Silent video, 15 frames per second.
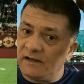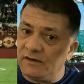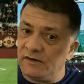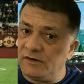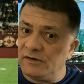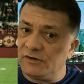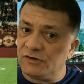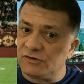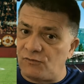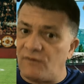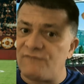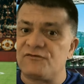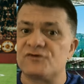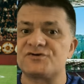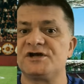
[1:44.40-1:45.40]
euh,
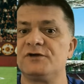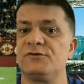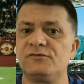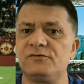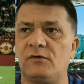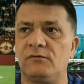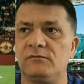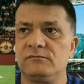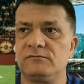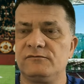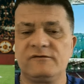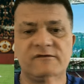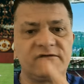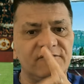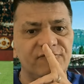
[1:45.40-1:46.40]
trois fois en Challenge... Non,
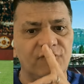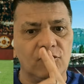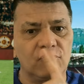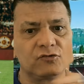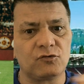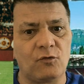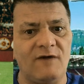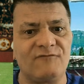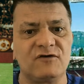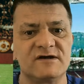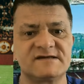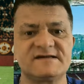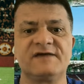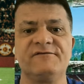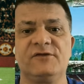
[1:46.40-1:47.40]
c'est faux, trois
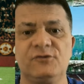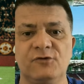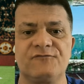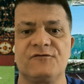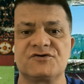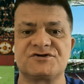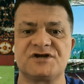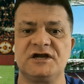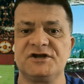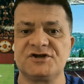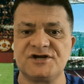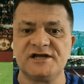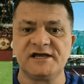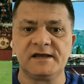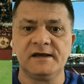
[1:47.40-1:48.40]
fois c'est arrivé, deux fois en
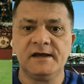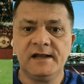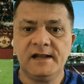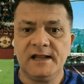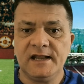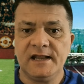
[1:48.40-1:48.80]
Challenge League